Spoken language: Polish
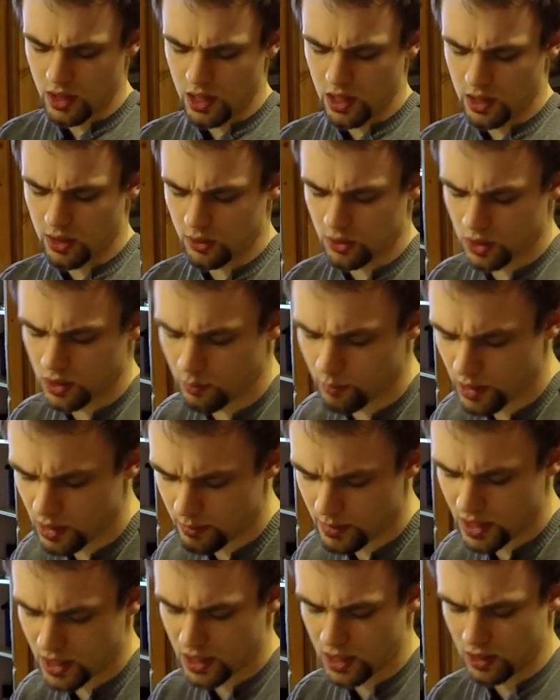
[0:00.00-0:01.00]
jakiegoś
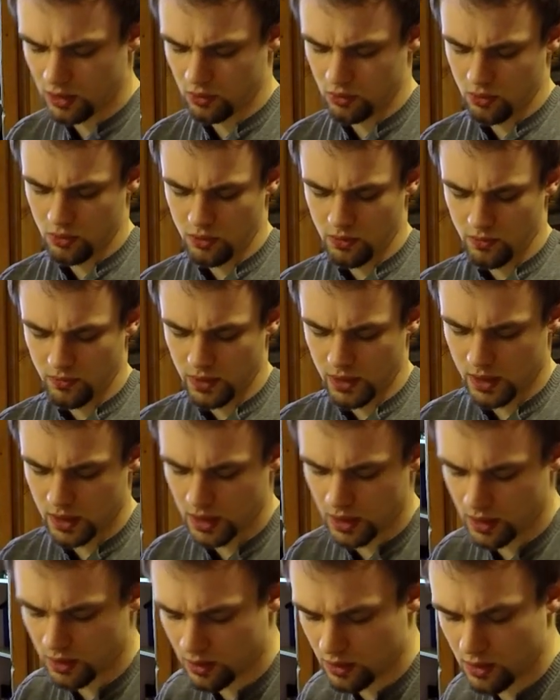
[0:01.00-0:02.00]
hipermarketu
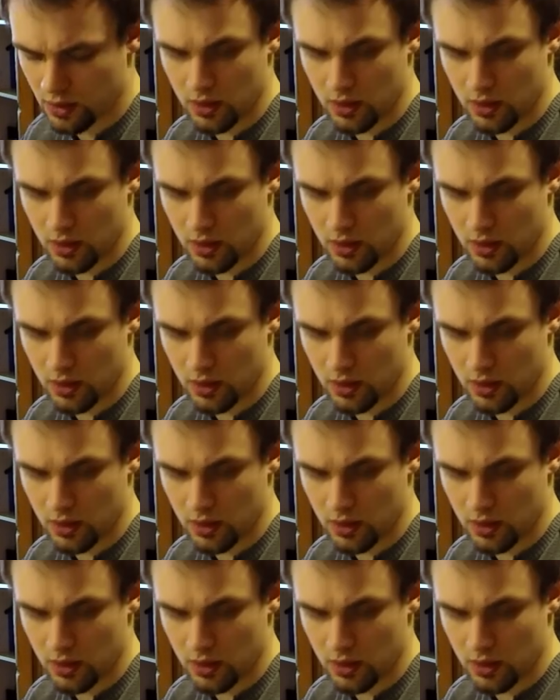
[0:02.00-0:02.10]
wielkiego.